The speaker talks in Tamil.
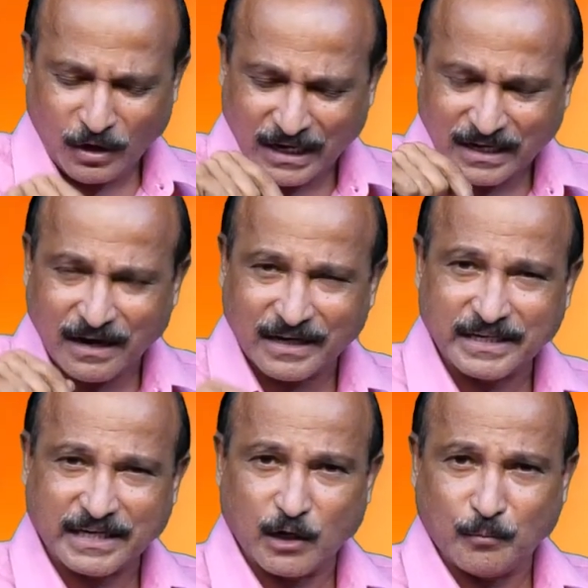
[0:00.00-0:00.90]
உங்கள்
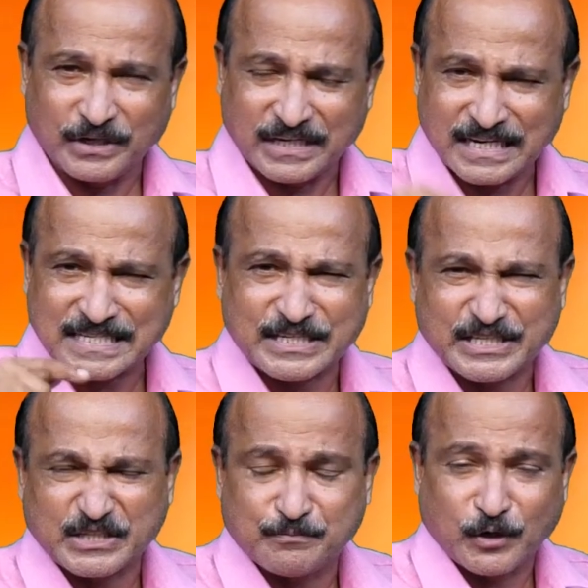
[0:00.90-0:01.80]
காலின் கீழே போட்டு
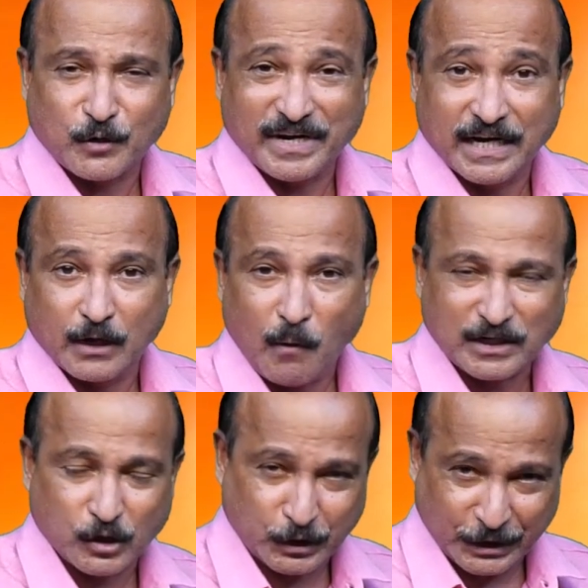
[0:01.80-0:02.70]
நசிக்கப்படுவேன் என்று
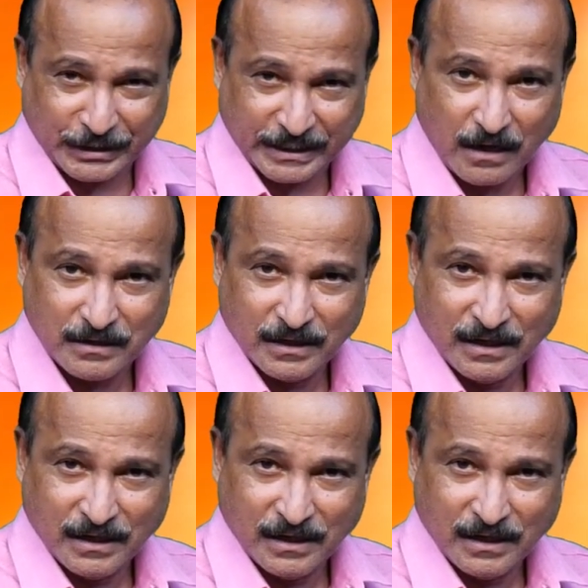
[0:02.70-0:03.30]
வாக்கு கொடுக்கிறார்